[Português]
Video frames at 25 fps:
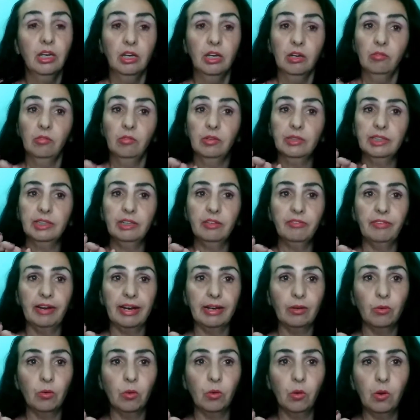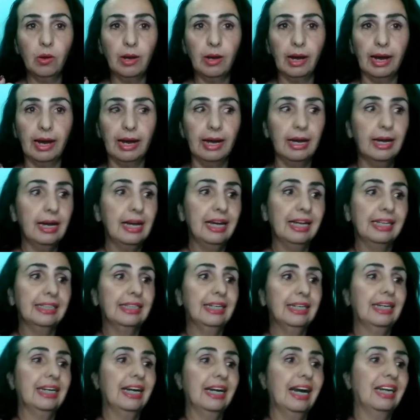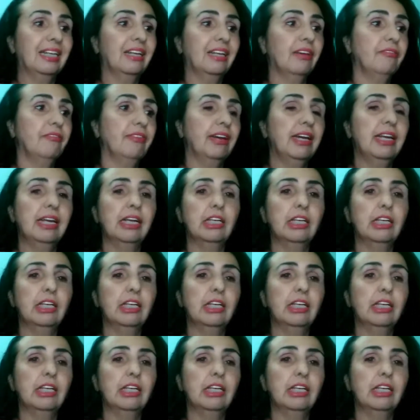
você vai colocar. Essa carta vem na